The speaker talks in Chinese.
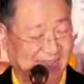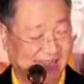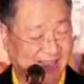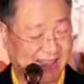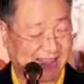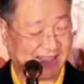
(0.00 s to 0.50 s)

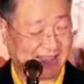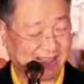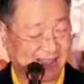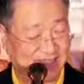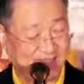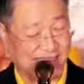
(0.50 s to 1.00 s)
他喜
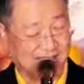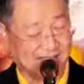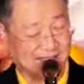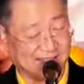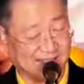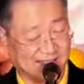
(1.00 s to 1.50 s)
欢一
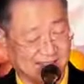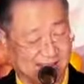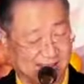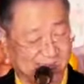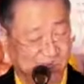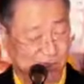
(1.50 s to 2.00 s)

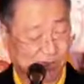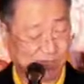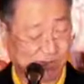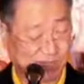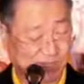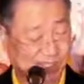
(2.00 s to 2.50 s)
个
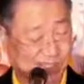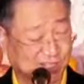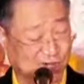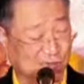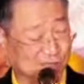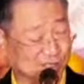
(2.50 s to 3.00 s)
女歌
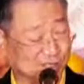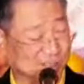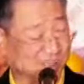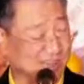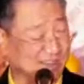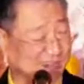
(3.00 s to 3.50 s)
星过
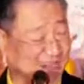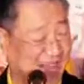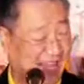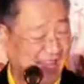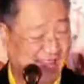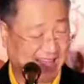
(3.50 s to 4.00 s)
世的是
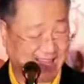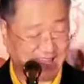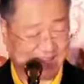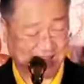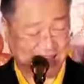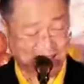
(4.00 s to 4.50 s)
吧？
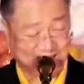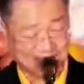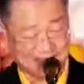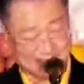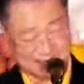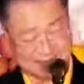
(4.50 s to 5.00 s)
那个
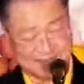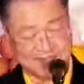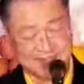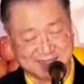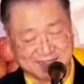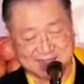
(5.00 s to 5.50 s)
是
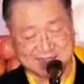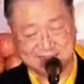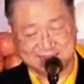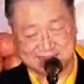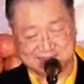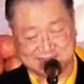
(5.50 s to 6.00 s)
不
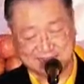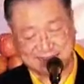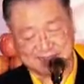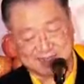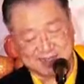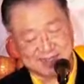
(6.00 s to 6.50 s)
是真
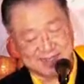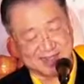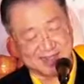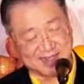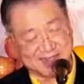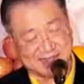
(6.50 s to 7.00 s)
实的
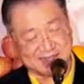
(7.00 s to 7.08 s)
人？